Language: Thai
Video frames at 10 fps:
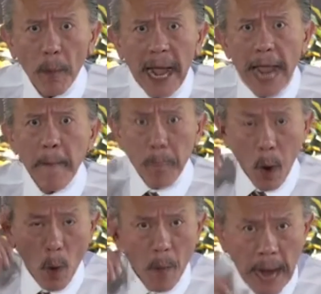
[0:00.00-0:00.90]
สิ่งผิดก
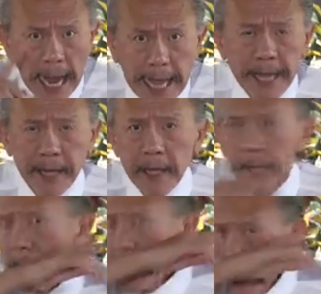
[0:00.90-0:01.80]
ฎหมายผม
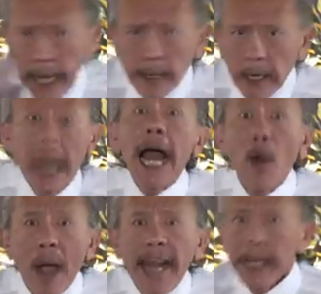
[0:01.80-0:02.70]
ให้
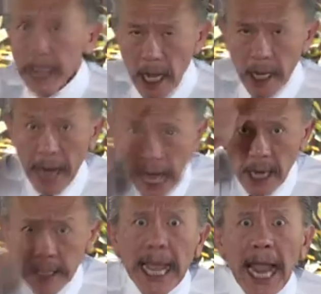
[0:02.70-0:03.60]
เงินรางวัล
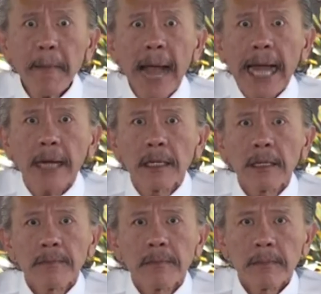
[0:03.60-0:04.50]
หนึ่งแสน
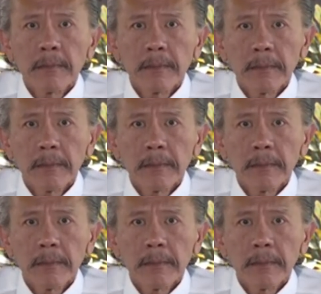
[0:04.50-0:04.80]
บาท